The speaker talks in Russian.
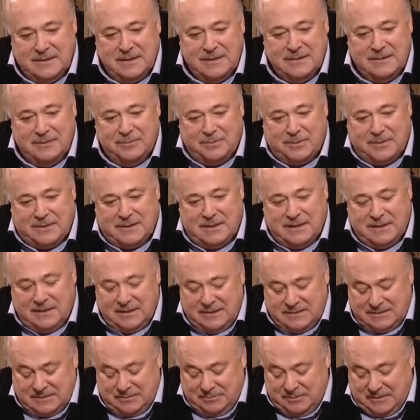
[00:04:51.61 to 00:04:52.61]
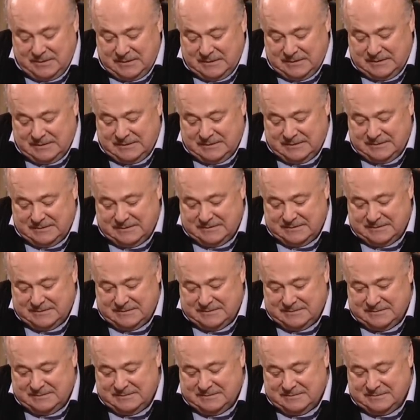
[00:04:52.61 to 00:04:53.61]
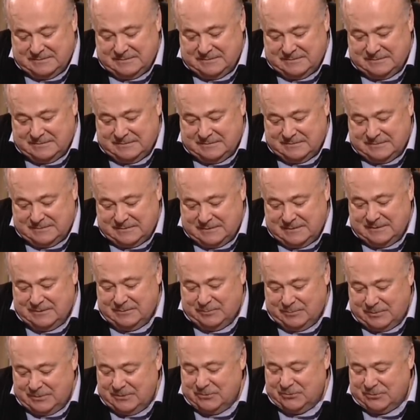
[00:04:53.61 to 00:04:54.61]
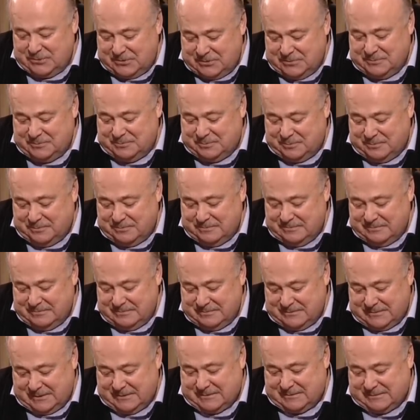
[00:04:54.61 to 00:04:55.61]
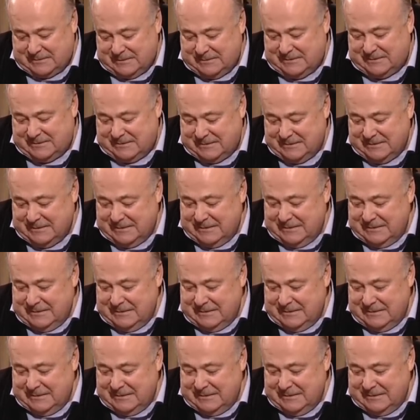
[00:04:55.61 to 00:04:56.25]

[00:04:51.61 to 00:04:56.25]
Я не предлагал себя. Э, дело было очень, так сказать,